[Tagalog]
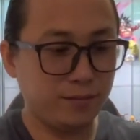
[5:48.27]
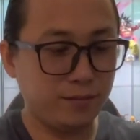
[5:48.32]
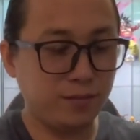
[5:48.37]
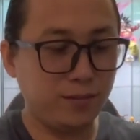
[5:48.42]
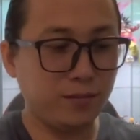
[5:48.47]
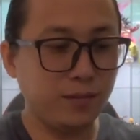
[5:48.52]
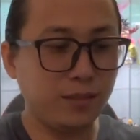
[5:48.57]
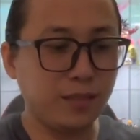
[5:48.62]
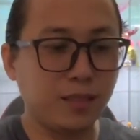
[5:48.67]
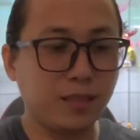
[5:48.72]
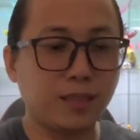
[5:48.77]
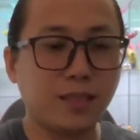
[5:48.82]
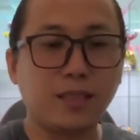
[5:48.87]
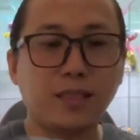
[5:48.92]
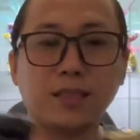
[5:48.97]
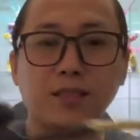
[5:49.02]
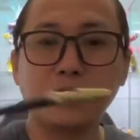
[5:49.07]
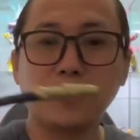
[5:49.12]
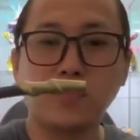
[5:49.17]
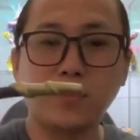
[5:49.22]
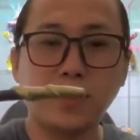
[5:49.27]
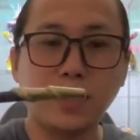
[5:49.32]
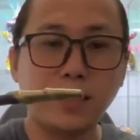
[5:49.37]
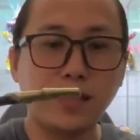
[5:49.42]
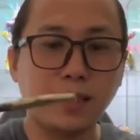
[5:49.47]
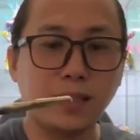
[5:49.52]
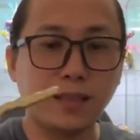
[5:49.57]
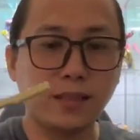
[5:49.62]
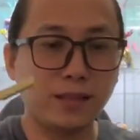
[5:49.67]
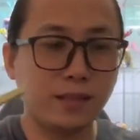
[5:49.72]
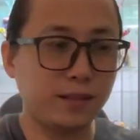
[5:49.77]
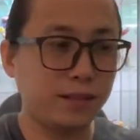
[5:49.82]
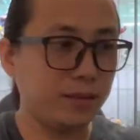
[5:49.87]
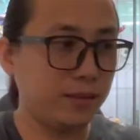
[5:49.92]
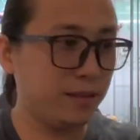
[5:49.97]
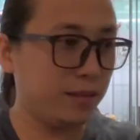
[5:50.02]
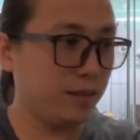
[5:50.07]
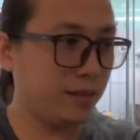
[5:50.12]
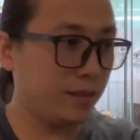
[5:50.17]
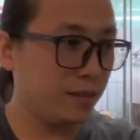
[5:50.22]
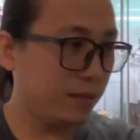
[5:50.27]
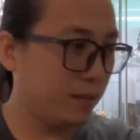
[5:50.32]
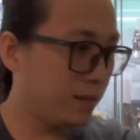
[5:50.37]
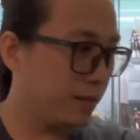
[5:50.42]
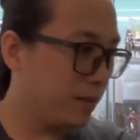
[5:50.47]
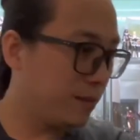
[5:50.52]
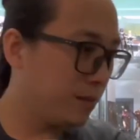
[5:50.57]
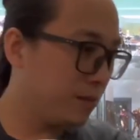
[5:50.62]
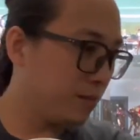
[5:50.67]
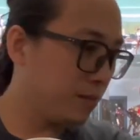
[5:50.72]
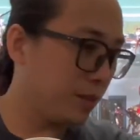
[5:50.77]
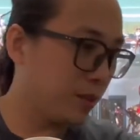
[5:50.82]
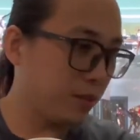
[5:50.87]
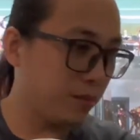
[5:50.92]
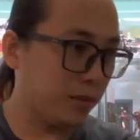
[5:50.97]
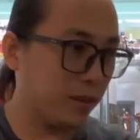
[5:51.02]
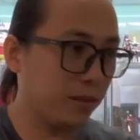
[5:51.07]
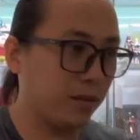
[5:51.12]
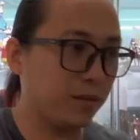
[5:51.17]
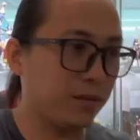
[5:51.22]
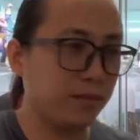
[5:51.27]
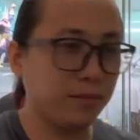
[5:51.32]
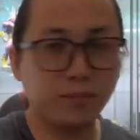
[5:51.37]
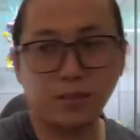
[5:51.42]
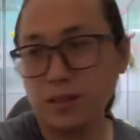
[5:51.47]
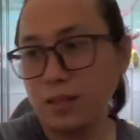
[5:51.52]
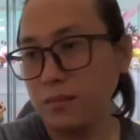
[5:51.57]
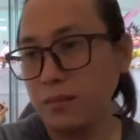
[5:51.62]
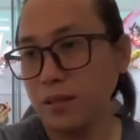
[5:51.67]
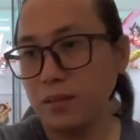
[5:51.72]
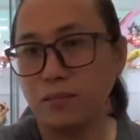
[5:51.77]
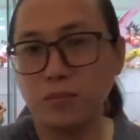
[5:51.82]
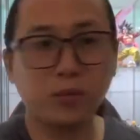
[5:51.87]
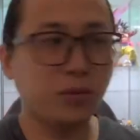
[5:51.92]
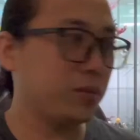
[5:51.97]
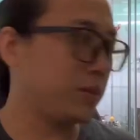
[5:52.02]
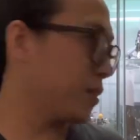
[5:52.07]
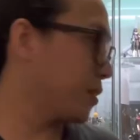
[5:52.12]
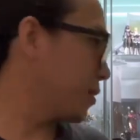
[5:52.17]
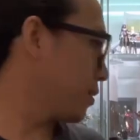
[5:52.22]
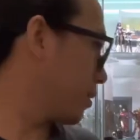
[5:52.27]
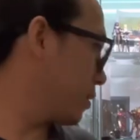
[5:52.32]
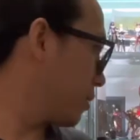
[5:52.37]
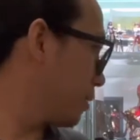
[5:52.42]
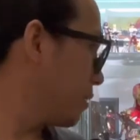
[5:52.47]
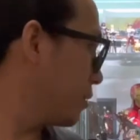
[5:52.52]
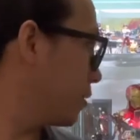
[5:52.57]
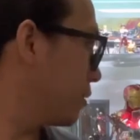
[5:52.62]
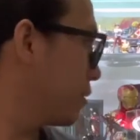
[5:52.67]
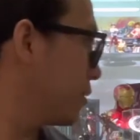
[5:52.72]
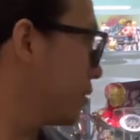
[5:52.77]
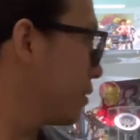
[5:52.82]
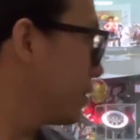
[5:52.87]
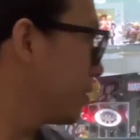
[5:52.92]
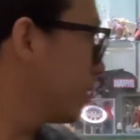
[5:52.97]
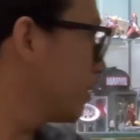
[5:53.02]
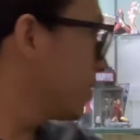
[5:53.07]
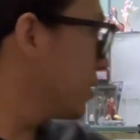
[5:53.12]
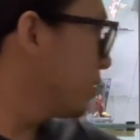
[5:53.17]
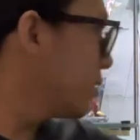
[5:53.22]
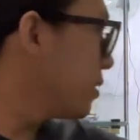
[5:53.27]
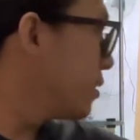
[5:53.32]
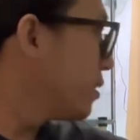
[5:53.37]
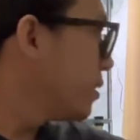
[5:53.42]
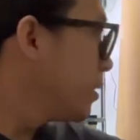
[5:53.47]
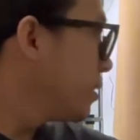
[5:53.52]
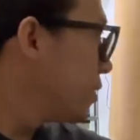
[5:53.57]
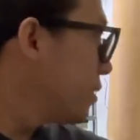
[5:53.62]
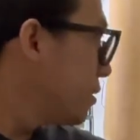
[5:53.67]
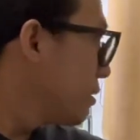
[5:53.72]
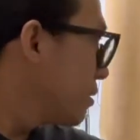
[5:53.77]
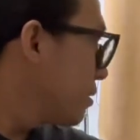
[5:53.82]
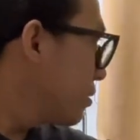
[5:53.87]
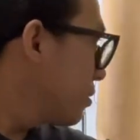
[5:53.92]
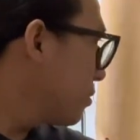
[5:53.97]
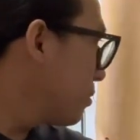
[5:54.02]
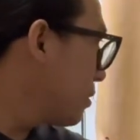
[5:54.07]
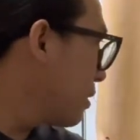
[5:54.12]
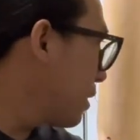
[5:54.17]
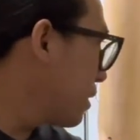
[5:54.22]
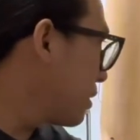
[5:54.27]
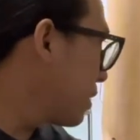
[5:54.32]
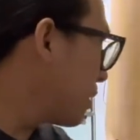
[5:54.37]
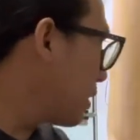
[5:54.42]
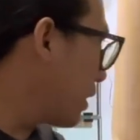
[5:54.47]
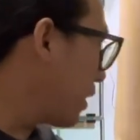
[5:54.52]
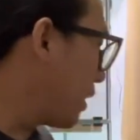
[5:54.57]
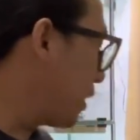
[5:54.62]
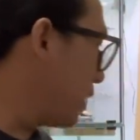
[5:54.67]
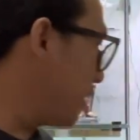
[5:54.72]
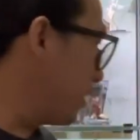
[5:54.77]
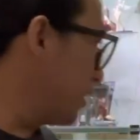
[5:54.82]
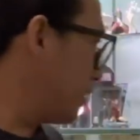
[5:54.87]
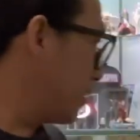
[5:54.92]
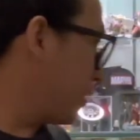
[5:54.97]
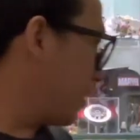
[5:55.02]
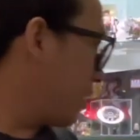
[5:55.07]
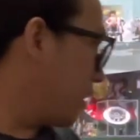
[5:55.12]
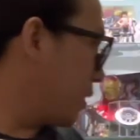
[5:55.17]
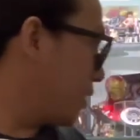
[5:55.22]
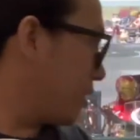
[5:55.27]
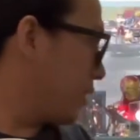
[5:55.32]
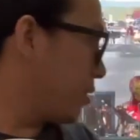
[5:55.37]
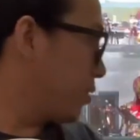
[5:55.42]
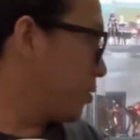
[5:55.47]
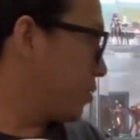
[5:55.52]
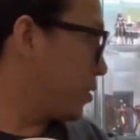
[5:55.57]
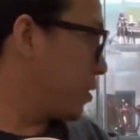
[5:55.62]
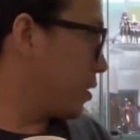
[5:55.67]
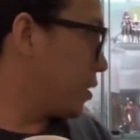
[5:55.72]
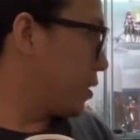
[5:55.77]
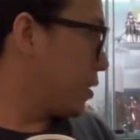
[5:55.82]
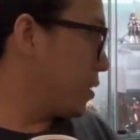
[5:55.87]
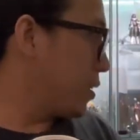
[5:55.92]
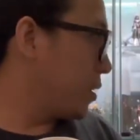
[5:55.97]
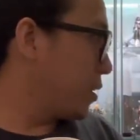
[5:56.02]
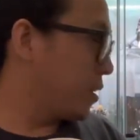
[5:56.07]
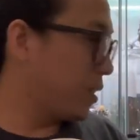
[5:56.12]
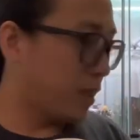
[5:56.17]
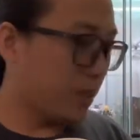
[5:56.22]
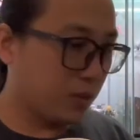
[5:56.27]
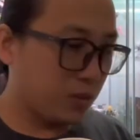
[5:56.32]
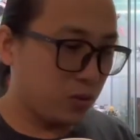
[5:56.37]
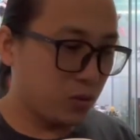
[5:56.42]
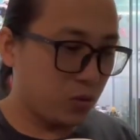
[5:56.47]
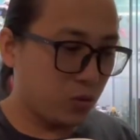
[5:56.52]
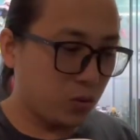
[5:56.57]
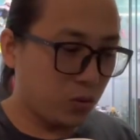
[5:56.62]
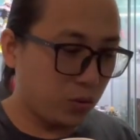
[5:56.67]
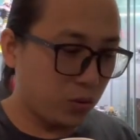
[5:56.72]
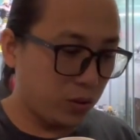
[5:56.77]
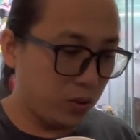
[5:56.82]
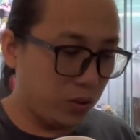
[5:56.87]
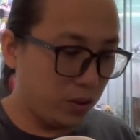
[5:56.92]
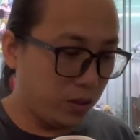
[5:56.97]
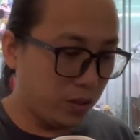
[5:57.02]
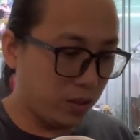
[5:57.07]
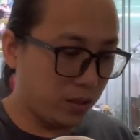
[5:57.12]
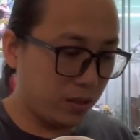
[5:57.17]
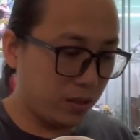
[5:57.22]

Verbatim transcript: Uy, ang ganda ng espada ah. Paano ba ito? Paano ba ang posing niya? So, nasa taas ang ano niya, ang sword.